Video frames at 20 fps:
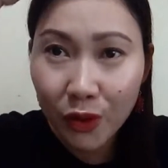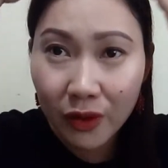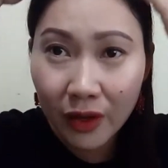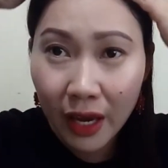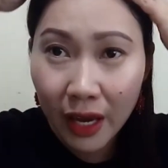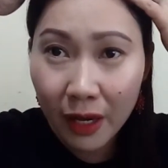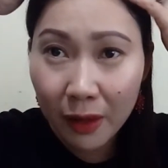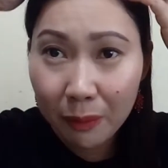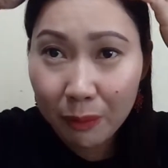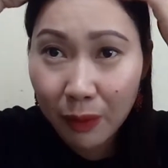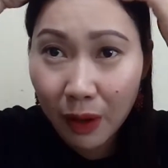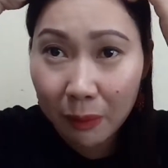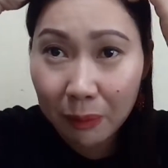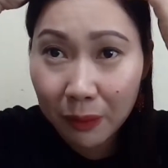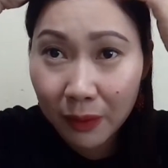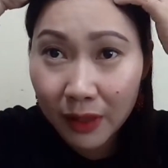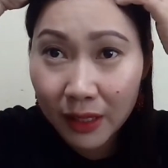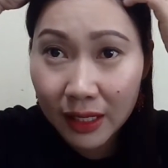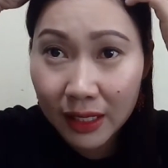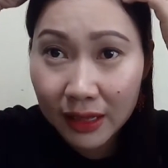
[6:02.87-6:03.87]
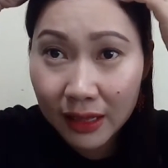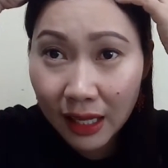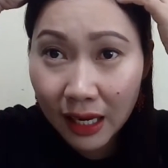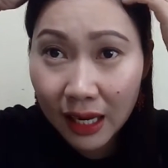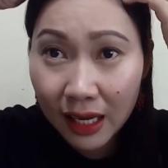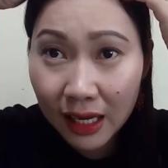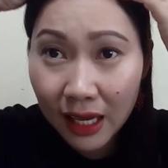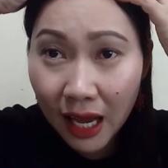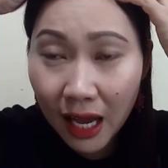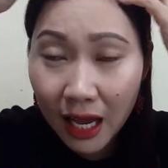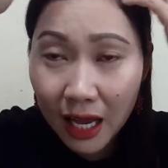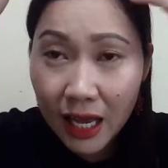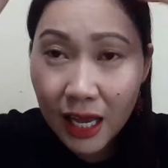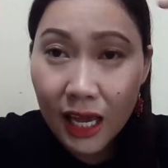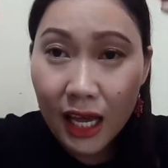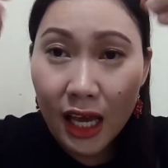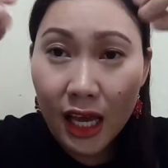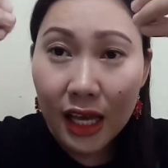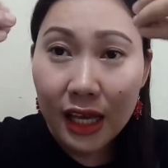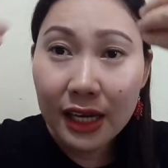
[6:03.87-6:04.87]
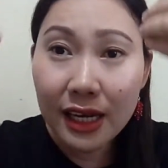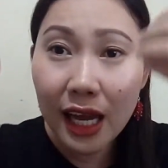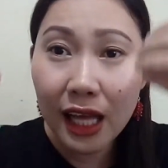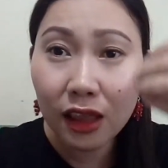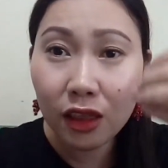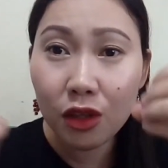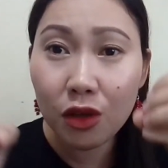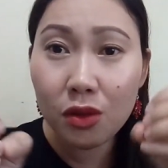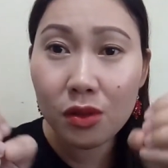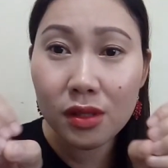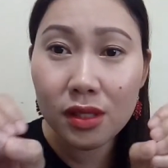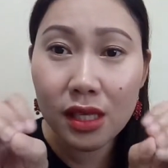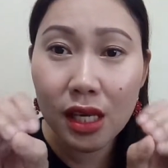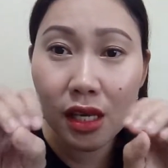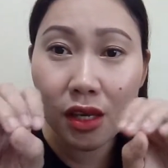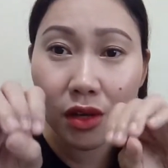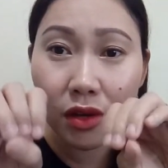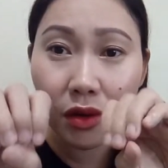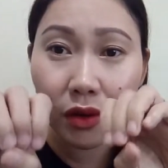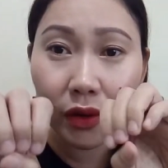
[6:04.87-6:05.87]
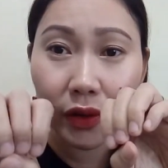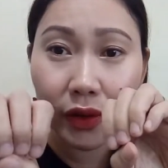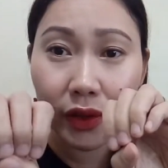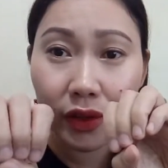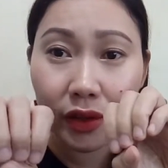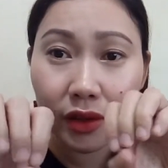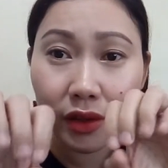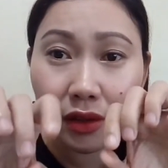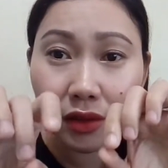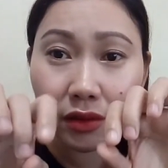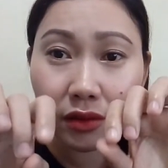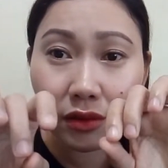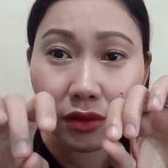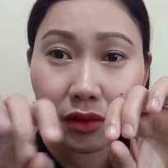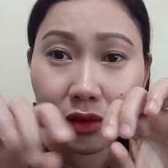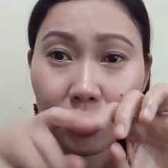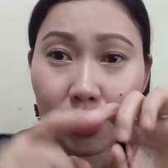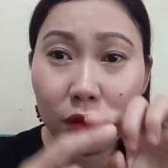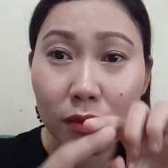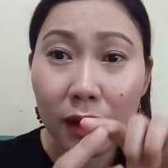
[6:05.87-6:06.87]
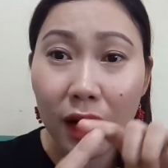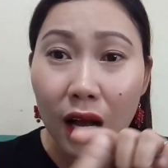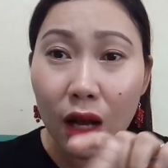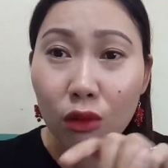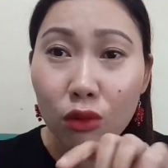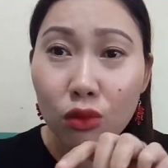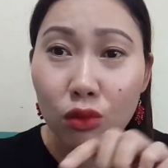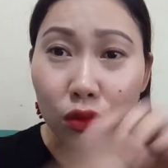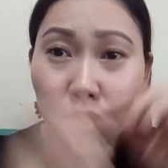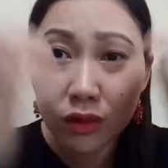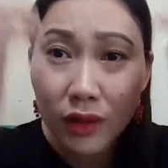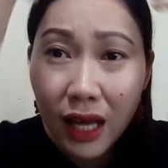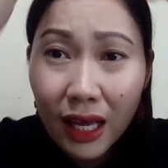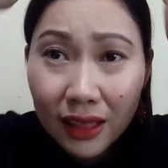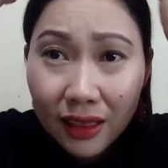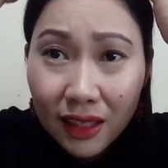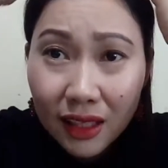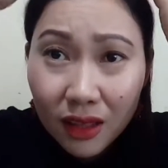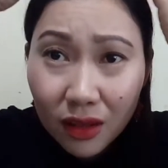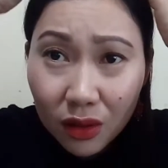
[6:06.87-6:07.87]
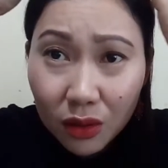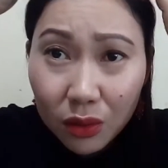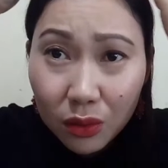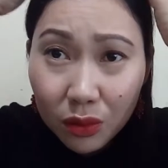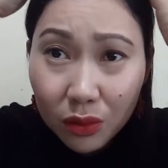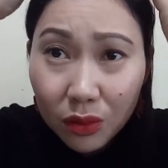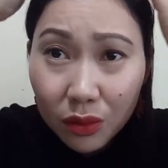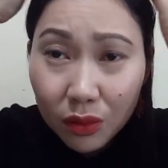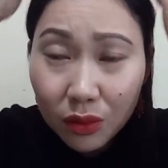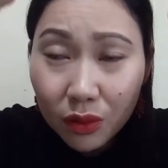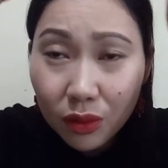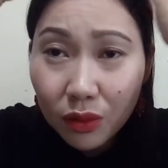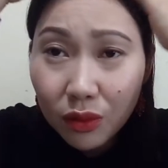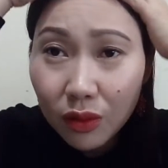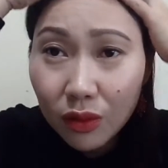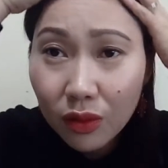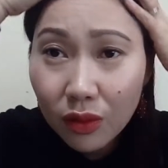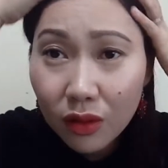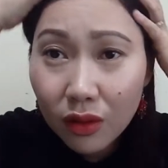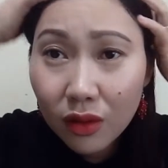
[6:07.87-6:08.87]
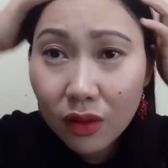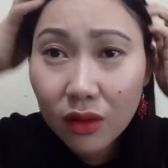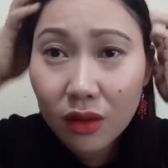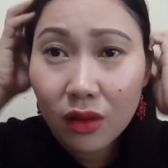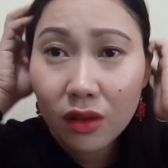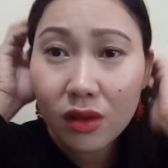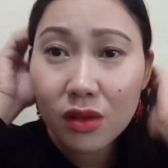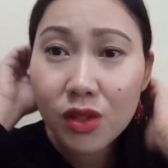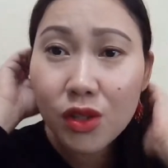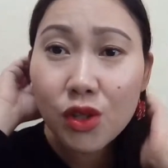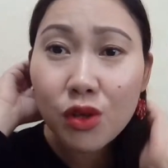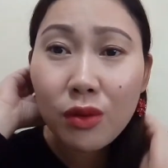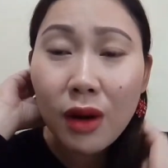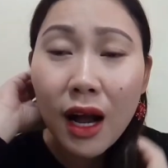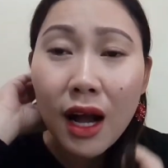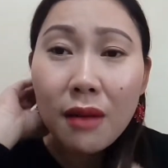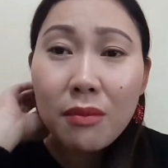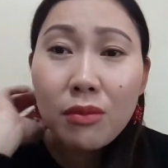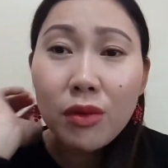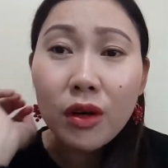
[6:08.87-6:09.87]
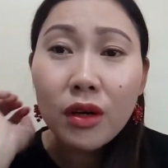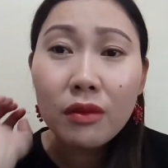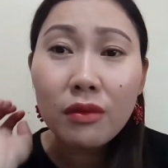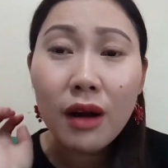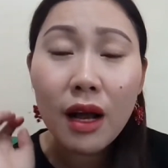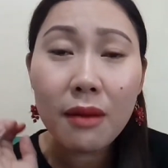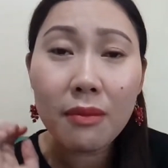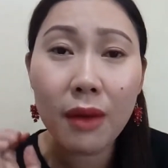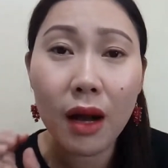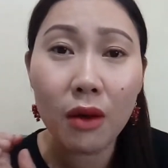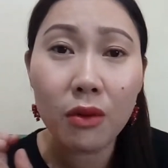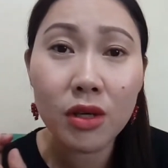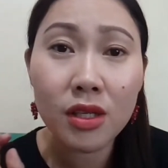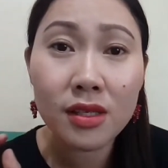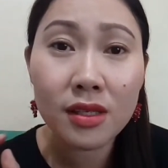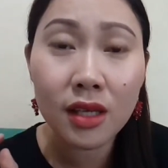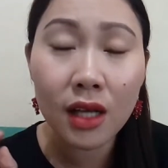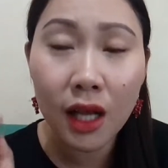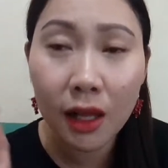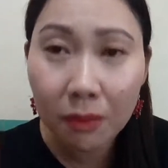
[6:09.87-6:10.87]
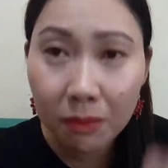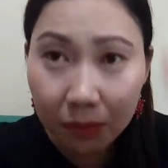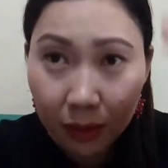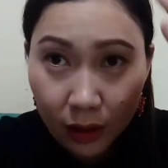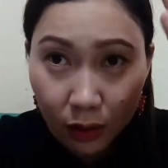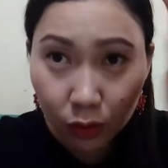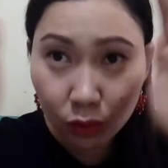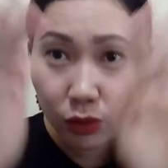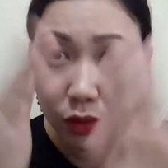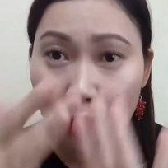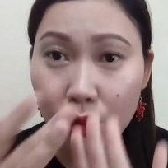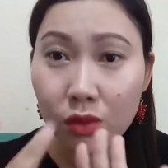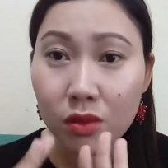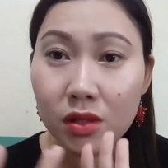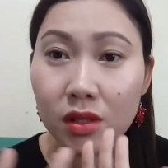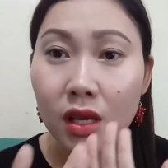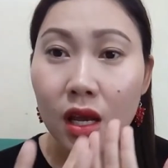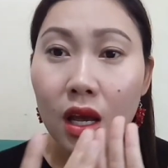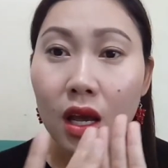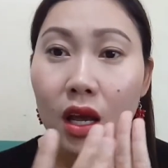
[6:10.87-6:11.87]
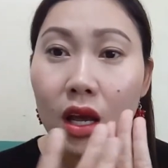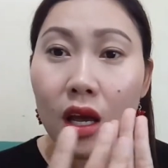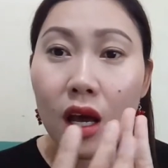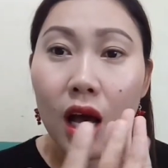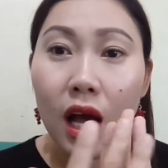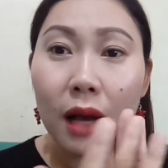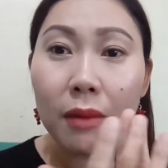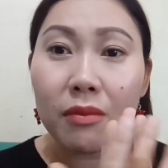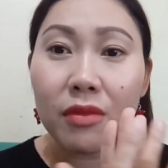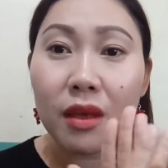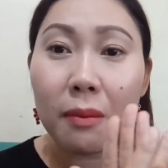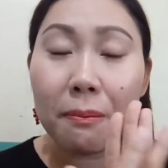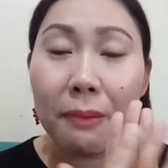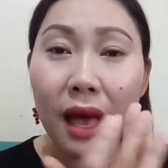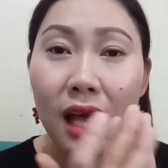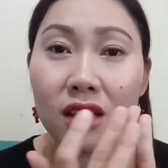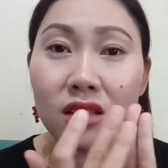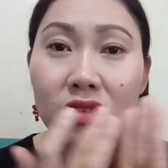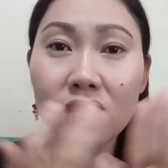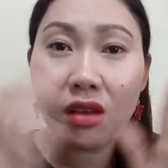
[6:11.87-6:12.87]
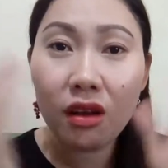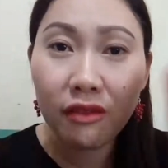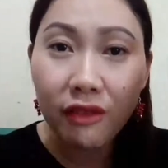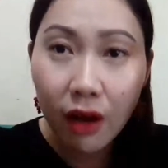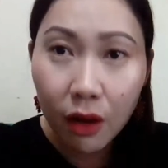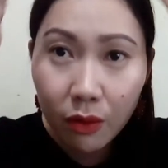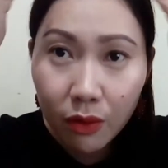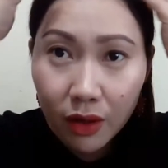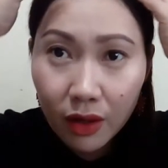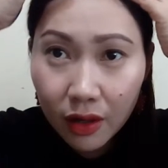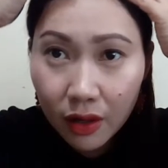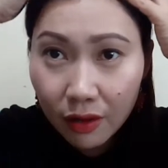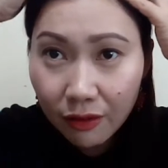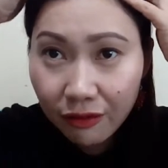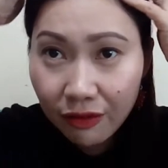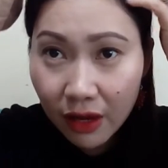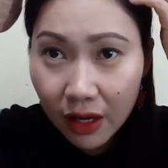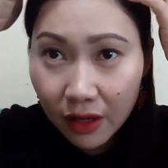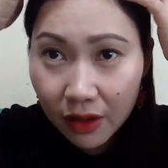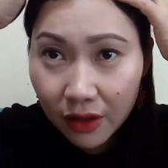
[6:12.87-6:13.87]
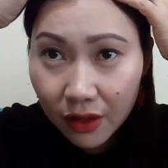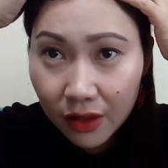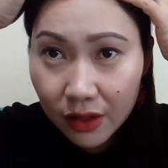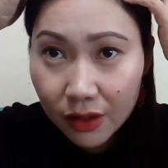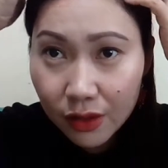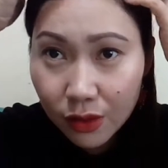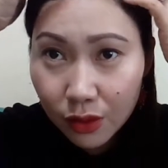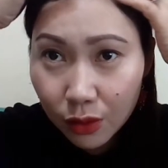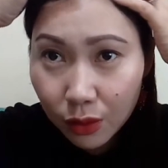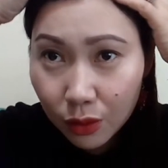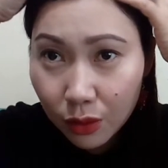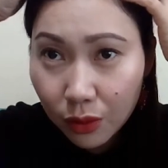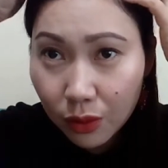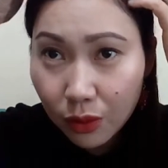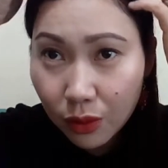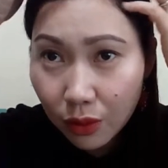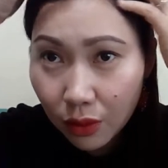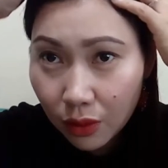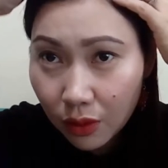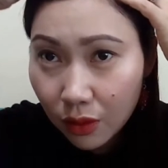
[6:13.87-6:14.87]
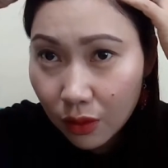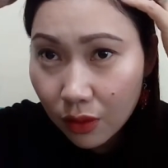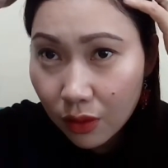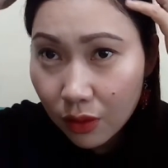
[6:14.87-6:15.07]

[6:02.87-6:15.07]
your hair properly talaga, not using your, yung mga kuko natin to scrub or rub our scalp but to use um, the pads of our fingers to